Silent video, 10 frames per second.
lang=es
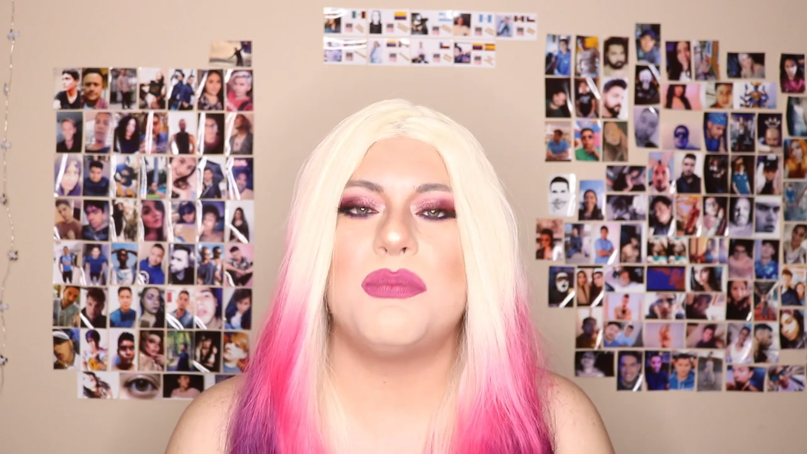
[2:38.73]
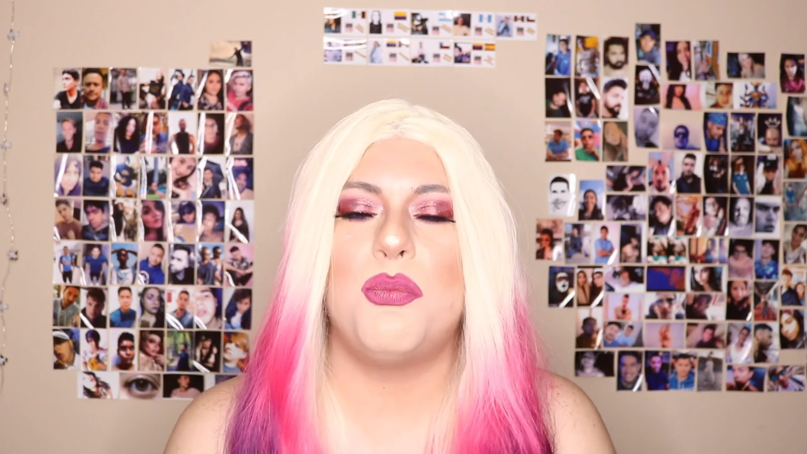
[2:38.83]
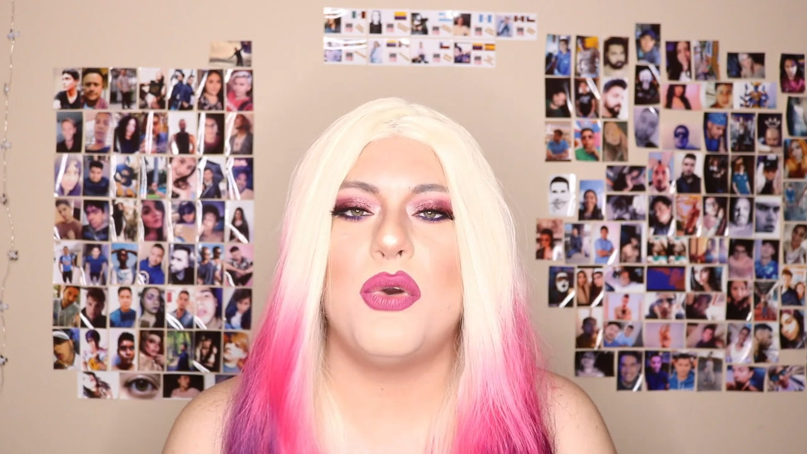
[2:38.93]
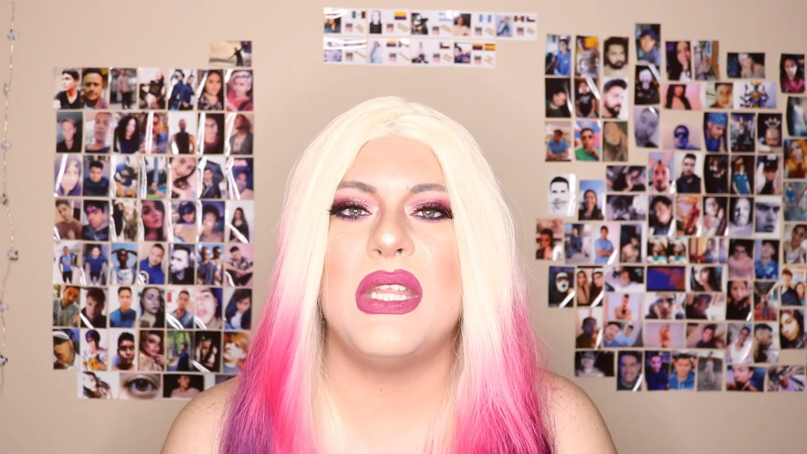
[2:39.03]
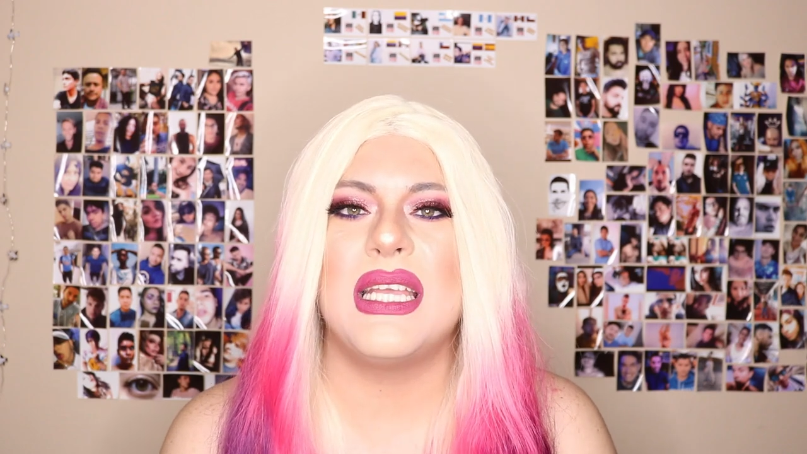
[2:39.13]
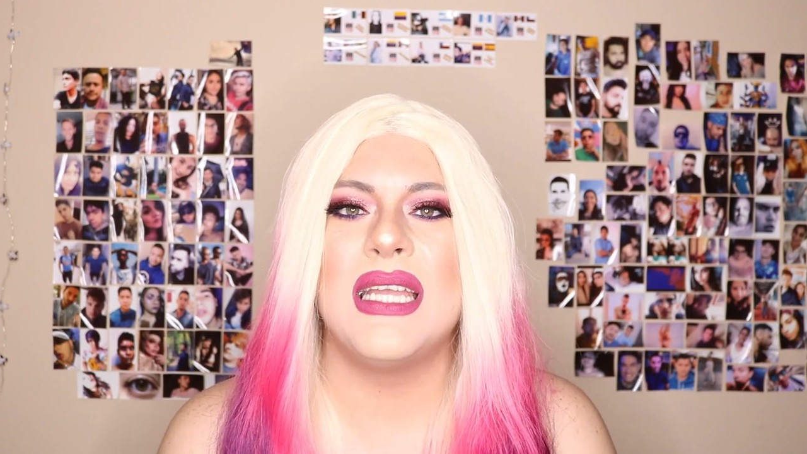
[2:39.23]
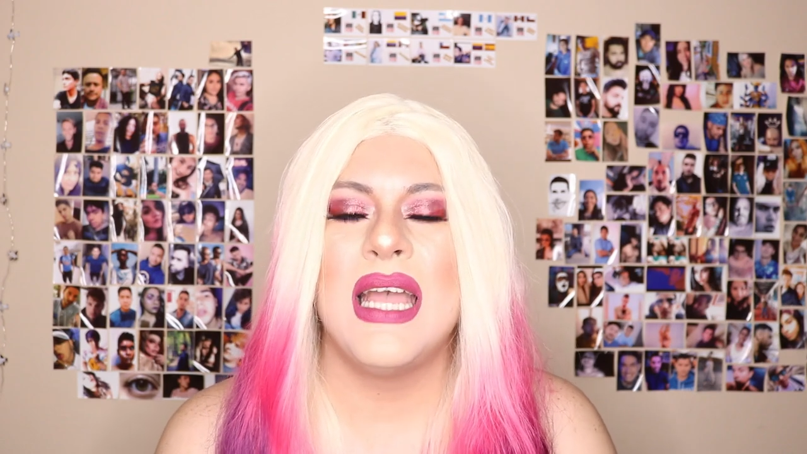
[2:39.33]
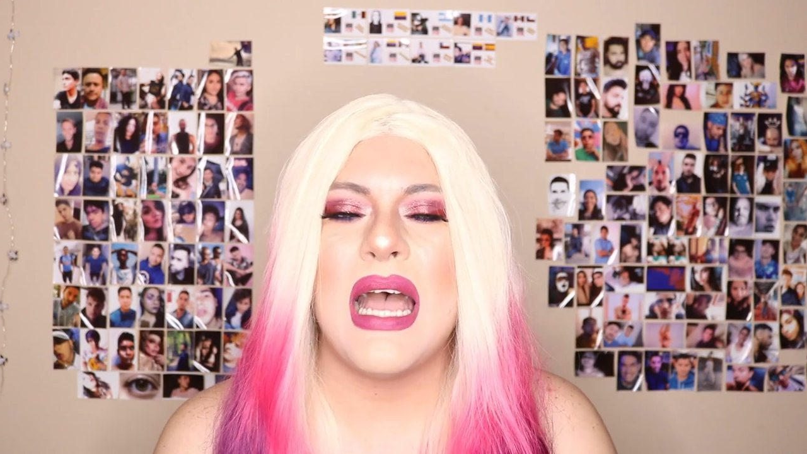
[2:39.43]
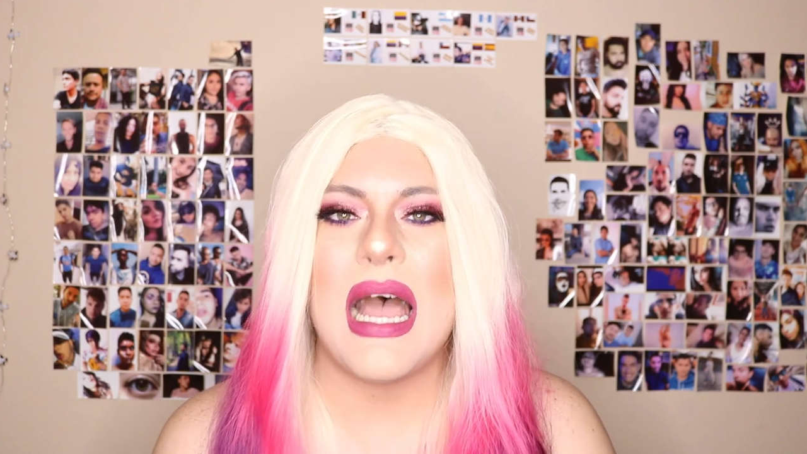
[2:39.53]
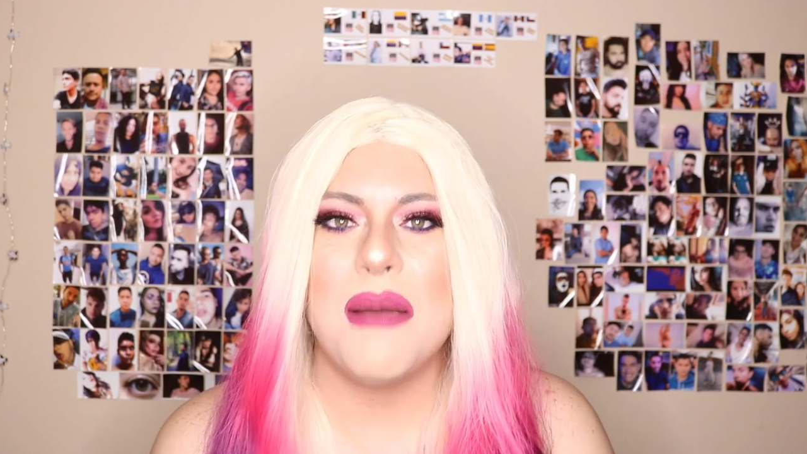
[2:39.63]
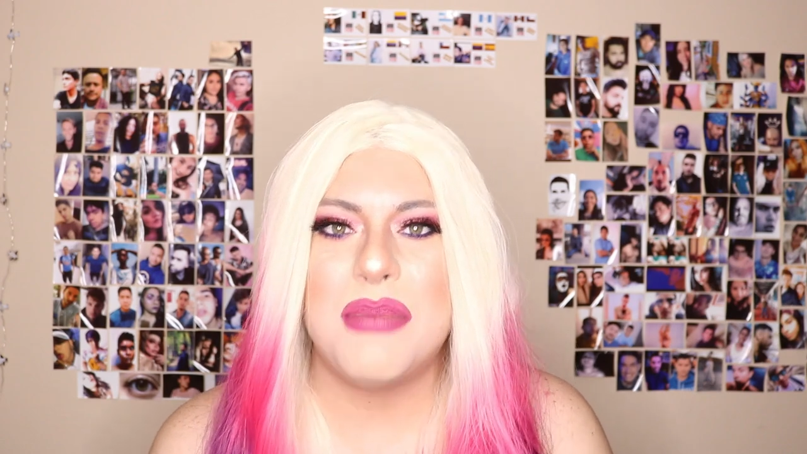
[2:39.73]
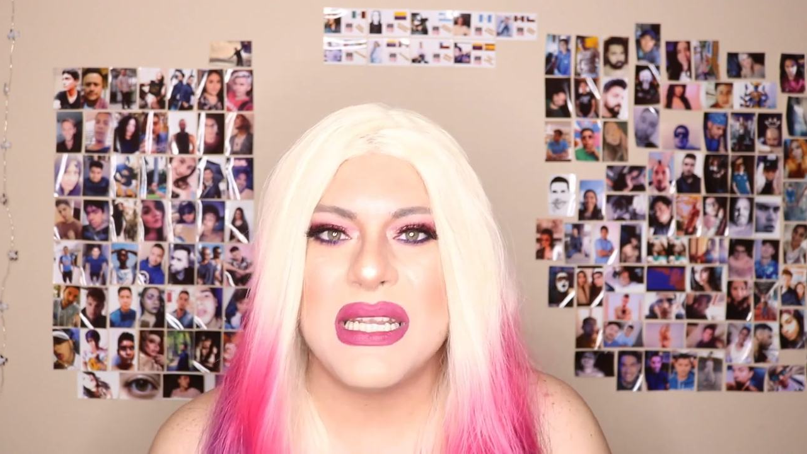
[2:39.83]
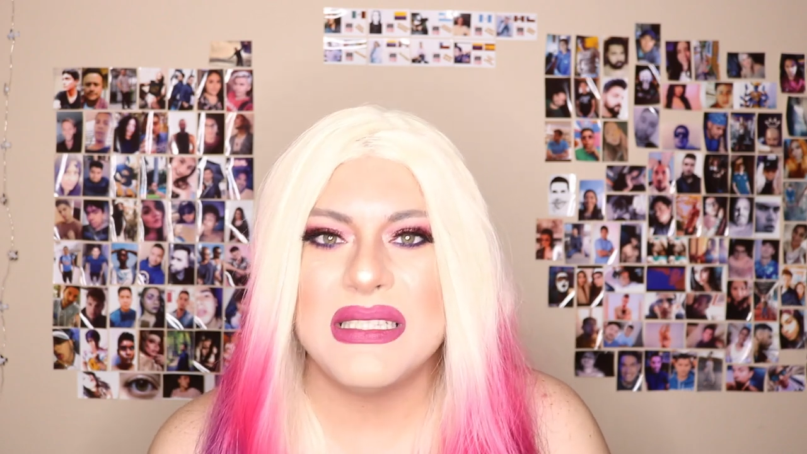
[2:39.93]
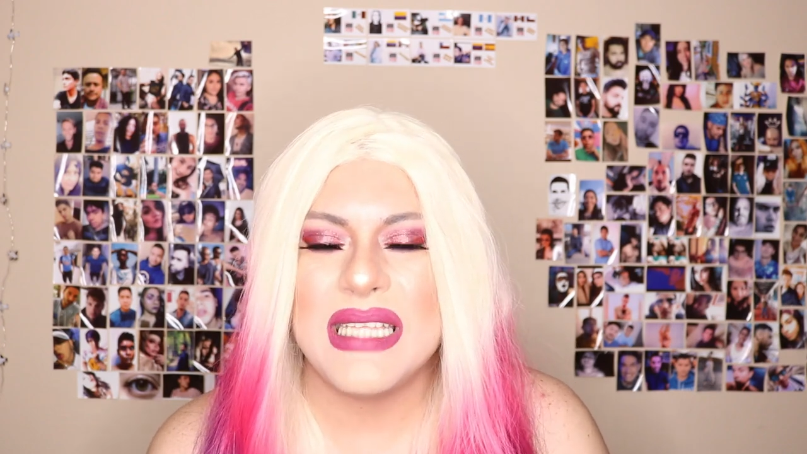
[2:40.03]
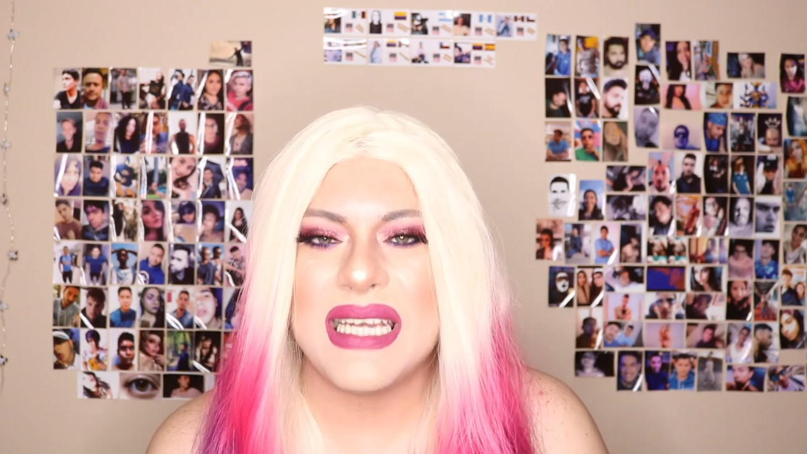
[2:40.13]
pueden
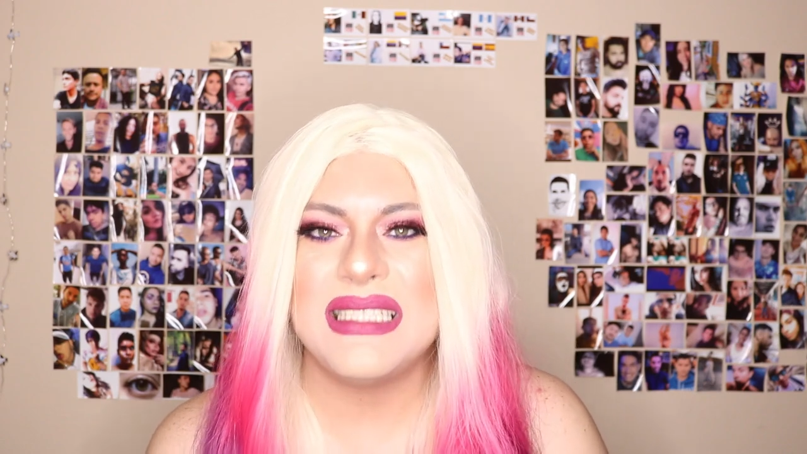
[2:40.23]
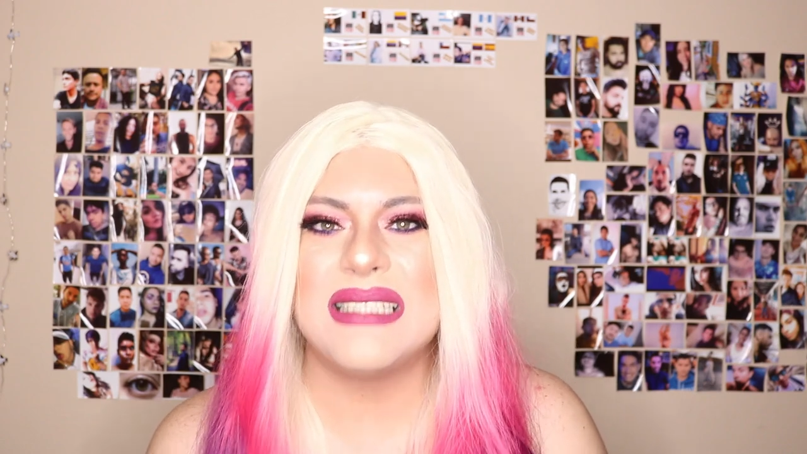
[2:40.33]
aprender.